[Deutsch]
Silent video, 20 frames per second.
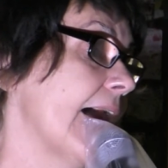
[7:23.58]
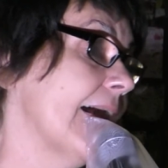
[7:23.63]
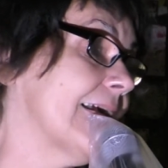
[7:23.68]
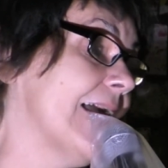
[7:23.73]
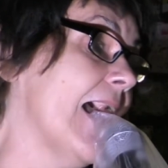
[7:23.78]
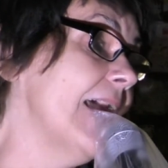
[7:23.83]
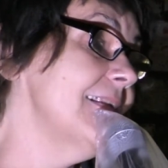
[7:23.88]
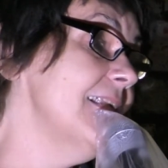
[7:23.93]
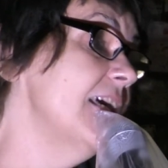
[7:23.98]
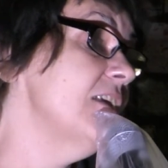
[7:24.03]

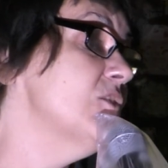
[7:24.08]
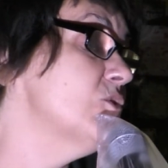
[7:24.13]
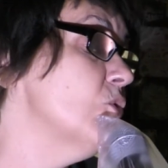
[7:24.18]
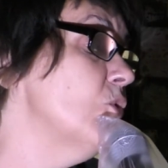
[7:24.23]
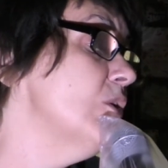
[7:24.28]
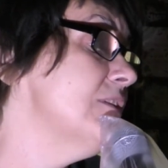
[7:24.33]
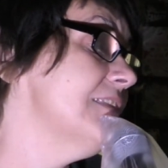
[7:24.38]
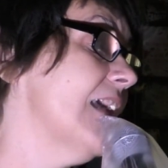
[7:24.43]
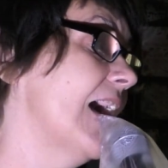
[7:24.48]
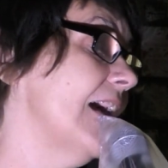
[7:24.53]
Keiner
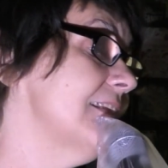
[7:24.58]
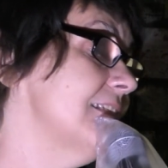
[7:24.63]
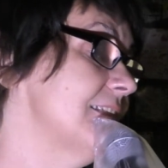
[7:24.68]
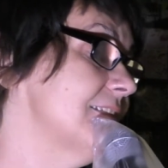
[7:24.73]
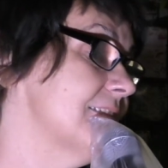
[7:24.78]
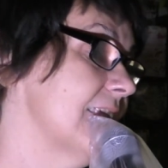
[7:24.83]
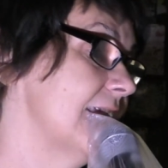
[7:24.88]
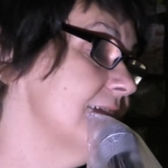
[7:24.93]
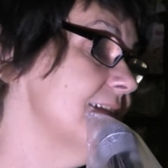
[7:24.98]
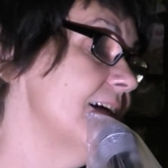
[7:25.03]
suchte eine
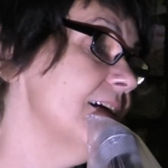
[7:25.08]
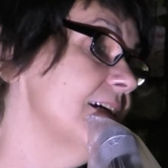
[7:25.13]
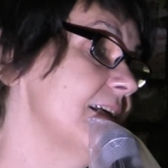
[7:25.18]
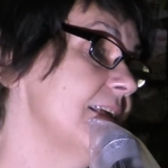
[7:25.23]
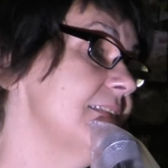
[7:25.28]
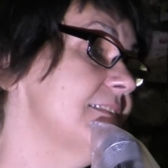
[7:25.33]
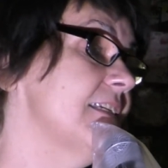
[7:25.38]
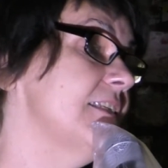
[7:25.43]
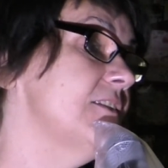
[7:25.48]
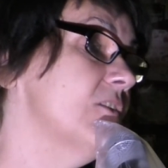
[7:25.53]

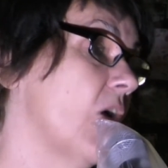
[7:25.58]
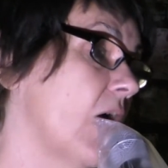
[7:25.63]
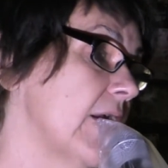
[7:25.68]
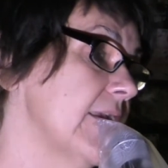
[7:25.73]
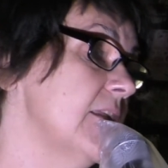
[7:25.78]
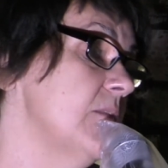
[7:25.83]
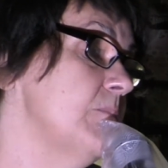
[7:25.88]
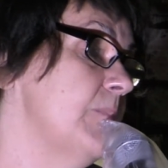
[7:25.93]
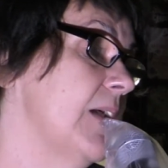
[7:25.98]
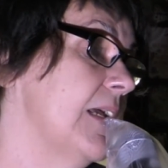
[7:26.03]
Sängerin, die neu
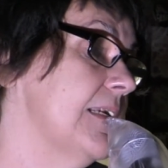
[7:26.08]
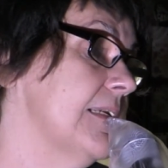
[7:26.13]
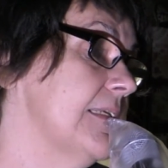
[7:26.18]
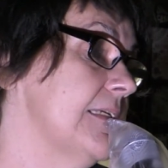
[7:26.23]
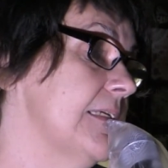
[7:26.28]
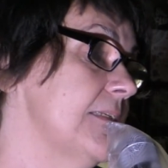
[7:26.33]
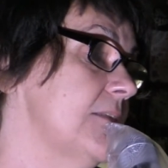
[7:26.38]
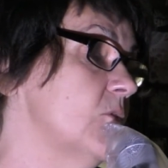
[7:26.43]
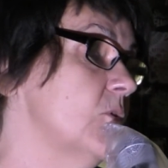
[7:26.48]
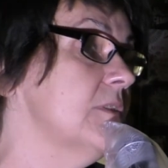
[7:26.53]
in
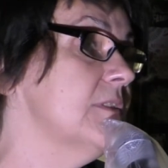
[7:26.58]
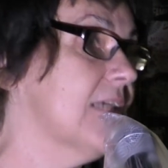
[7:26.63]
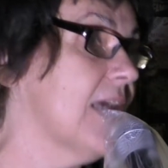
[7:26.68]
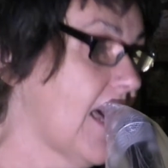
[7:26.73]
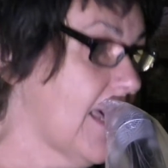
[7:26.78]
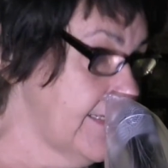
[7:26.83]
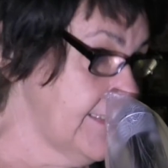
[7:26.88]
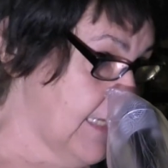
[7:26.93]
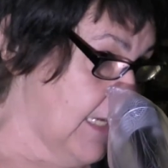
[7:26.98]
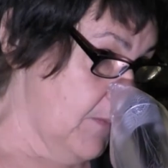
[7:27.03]
Berlin und
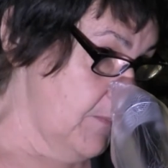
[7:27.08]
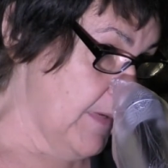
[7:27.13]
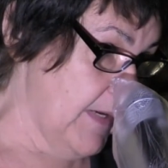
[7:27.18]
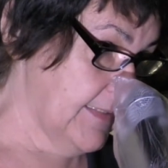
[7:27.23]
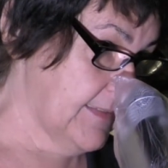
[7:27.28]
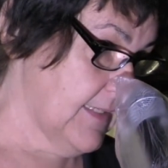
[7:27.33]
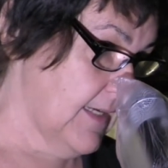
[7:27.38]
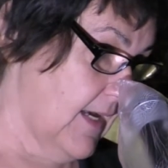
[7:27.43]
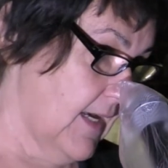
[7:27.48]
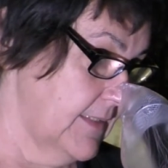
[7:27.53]
keine
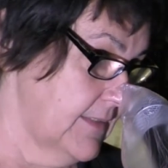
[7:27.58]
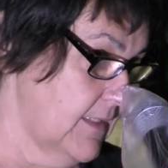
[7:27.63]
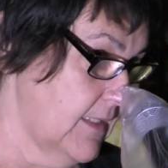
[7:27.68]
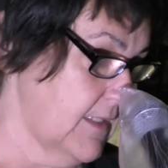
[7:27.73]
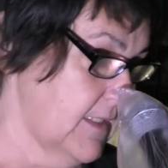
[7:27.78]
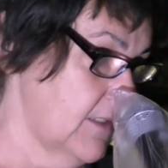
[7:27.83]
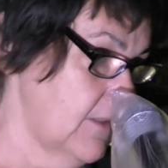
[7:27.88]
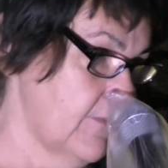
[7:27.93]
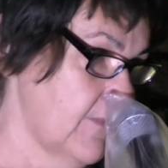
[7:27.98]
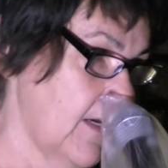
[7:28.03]

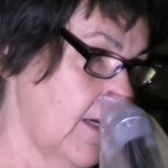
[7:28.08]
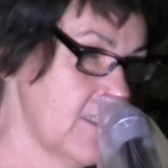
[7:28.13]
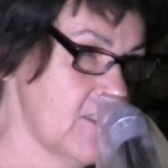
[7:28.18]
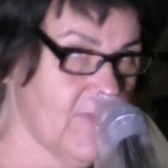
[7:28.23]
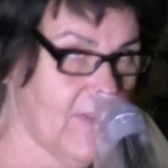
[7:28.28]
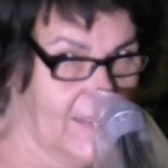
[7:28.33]
Amerikanerin war. Ich